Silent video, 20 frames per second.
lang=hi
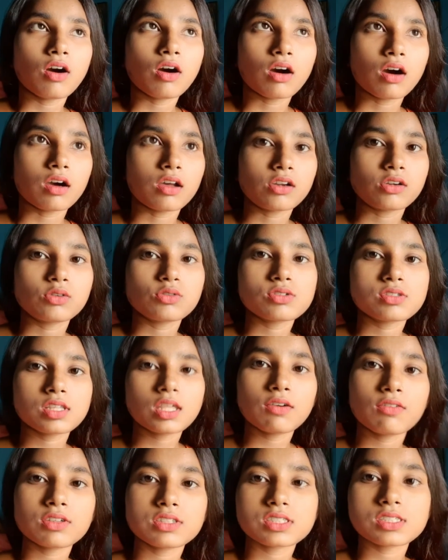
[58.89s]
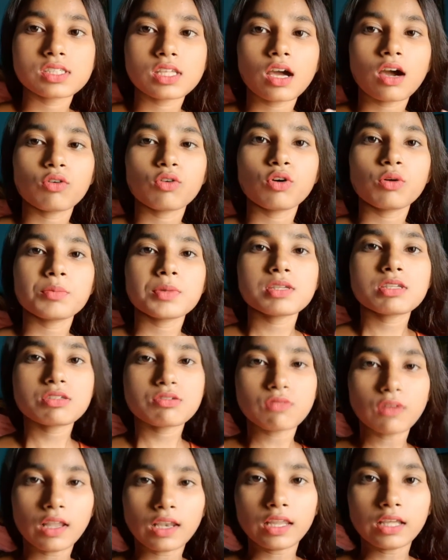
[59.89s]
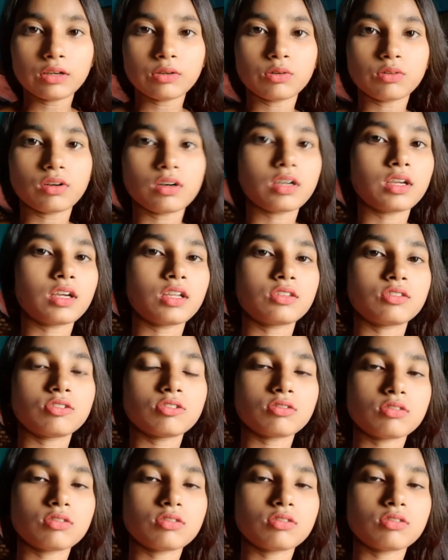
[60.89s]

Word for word: और उसकी वजह से आँखों में स्वेलिंग हो गई है